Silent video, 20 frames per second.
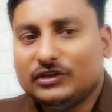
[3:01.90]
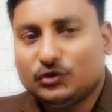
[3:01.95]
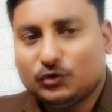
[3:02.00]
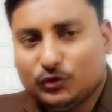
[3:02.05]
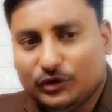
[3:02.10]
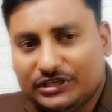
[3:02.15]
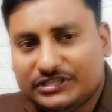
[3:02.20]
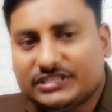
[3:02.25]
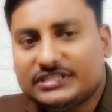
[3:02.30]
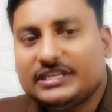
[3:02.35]

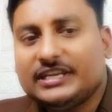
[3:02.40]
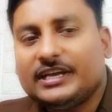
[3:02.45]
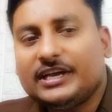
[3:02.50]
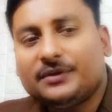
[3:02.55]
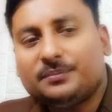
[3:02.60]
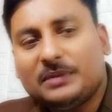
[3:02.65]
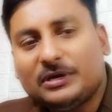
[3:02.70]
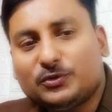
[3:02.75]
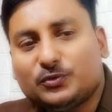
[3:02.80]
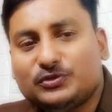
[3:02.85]
तो
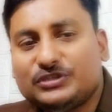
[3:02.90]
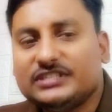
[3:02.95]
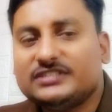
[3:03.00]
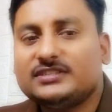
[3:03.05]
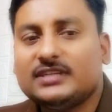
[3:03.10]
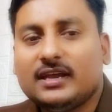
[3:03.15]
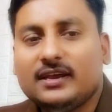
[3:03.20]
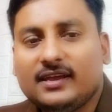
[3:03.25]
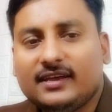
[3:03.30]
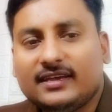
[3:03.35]
स्टेयर में कुछ
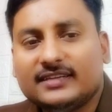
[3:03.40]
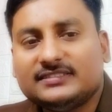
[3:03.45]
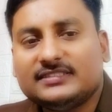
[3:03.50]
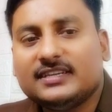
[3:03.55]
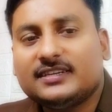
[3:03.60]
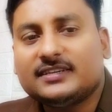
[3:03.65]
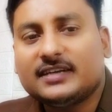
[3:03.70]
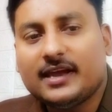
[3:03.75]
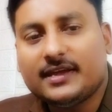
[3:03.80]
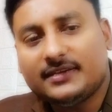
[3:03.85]
इस तरीके
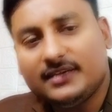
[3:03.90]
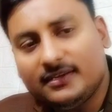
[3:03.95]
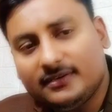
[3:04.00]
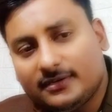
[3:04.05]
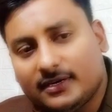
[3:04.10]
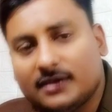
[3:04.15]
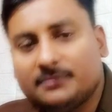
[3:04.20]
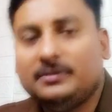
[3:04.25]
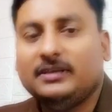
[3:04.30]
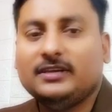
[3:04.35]
से क्रैकिंग
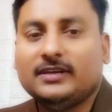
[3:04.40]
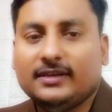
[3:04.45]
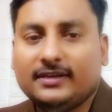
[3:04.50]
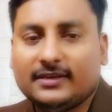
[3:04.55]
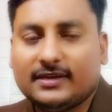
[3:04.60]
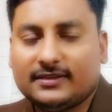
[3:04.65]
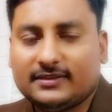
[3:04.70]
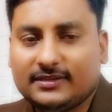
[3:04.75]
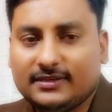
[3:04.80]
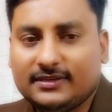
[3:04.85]
कभी
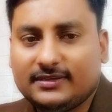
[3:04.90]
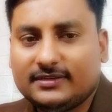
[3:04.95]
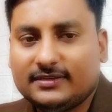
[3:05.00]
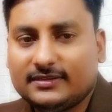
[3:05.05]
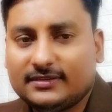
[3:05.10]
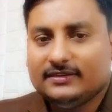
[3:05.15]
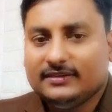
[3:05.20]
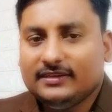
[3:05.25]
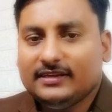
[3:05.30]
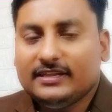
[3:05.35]
नहीं आती
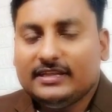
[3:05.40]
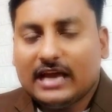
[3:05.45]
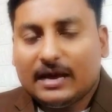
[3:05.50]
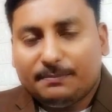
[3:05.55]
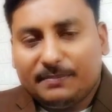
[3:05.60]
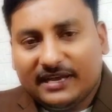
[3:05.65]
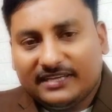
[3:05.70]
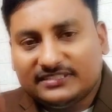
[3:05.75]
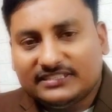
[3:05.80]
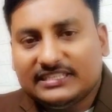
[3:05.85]
यदि
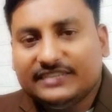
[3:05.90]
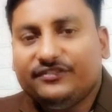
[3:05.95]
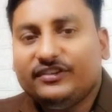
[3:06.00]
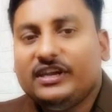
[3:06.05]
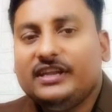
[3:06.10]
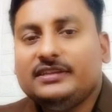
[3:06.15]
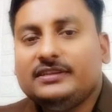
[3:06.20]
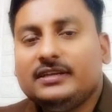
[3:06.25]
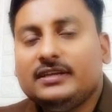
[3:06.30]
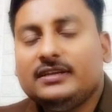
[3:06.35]
आप एक
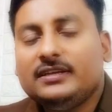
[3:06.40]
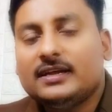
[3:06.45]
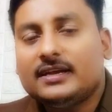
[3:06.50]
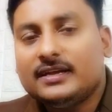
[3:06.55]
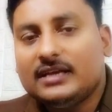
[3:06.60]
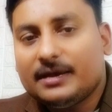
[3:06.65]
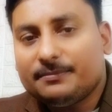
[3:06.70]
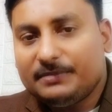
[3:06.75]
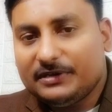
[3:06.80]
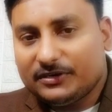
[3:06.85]
सिविल इंजीनियर
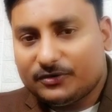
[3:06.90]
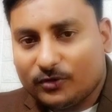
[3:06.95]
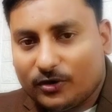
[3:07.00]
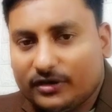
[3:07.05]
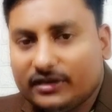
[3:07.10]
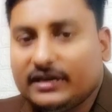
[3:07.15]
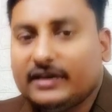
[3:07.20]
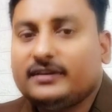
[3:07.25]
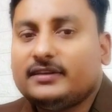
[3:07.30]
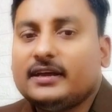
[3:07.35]
हैं या फिर
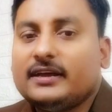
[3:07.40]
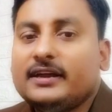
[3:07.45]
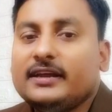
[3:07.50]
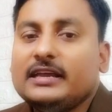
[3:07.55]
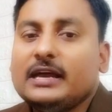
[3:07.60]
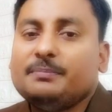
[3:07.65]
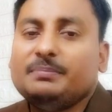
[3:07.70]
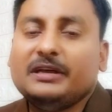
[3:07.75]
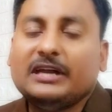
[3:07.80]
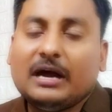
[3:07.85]
कॉन्ट्रेक्टर हैं
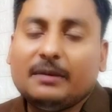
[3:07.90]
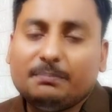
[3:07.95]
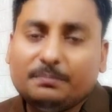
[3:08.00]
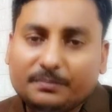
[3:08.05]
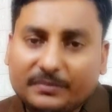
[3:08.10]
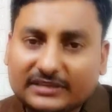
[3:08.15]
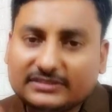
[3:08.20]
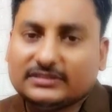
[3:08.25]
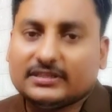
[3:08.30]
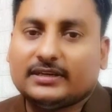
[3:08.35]
या फिर आप
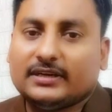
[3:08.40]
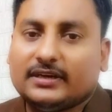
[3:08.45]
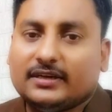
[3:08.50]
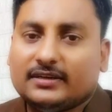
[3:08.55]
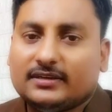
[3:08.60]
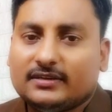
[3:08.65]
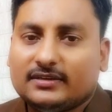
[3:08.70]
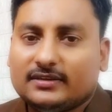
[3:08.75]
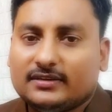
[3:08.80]
मेसन हैं